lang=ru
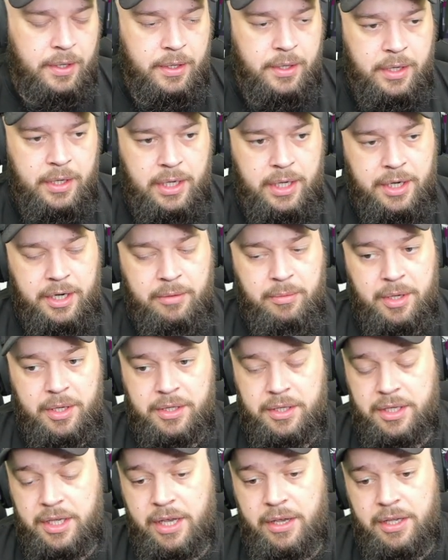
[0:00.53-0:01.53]
Бля, ребят,
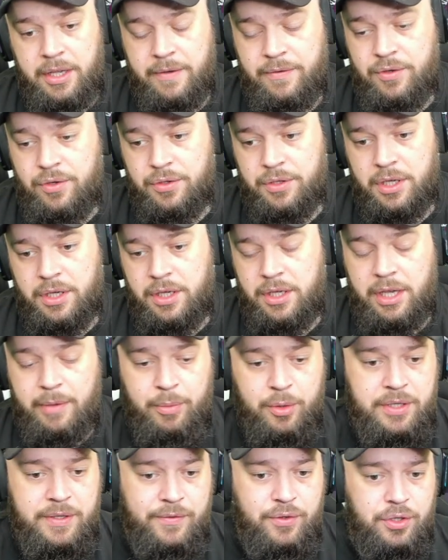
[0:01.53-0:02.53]
я, я в шоке. Я
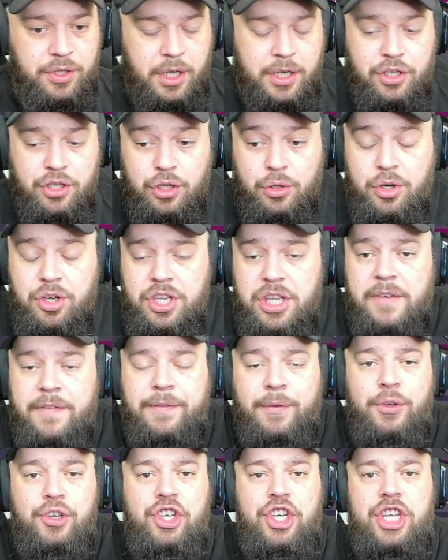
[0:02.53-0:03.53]
просто в шоке. Срочное
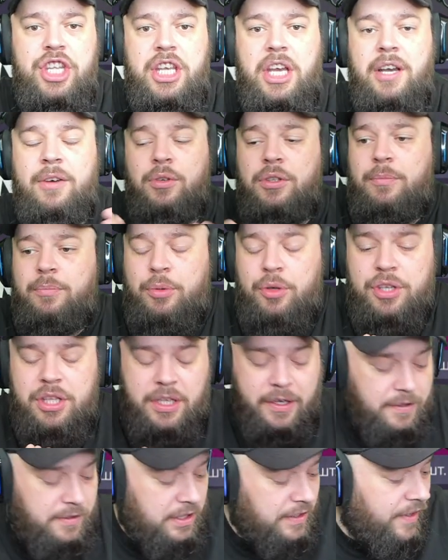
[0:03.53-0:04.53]
включение. Вот
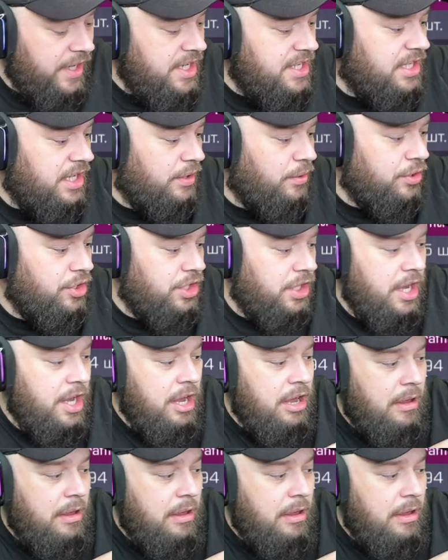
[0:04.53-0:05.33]
просто 2 часа ночи.